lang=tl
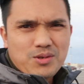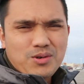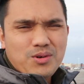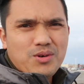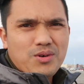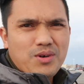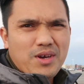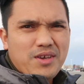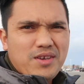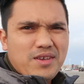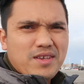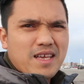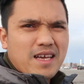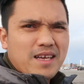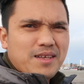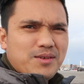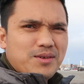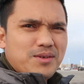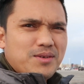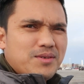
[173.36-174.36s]
So ayun
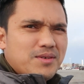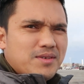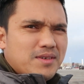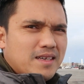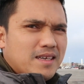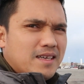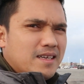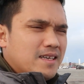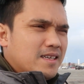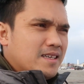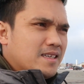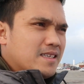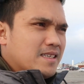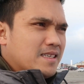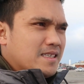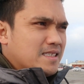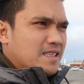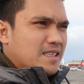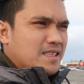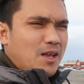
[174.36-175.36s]
nga no,
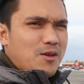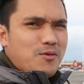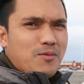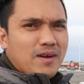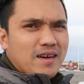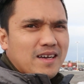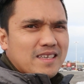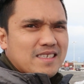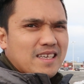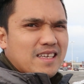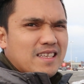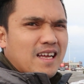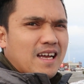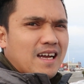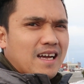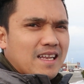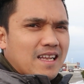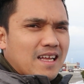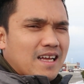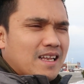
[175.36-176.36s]
uh, sa Taiwan kasi
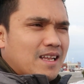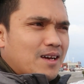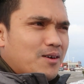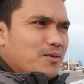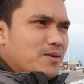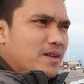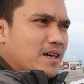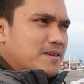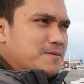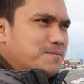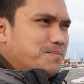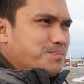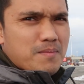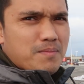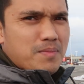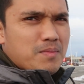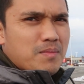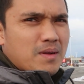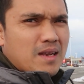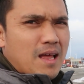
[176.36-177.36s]
naaalala ko lang
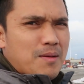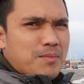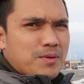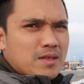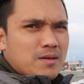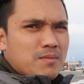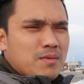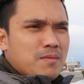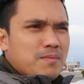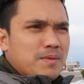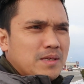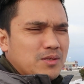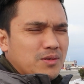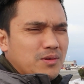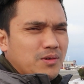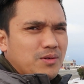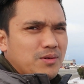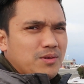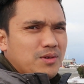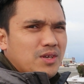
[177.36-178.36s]
pag maglapit na
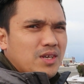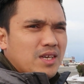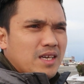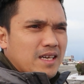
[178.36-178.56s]
magpasko,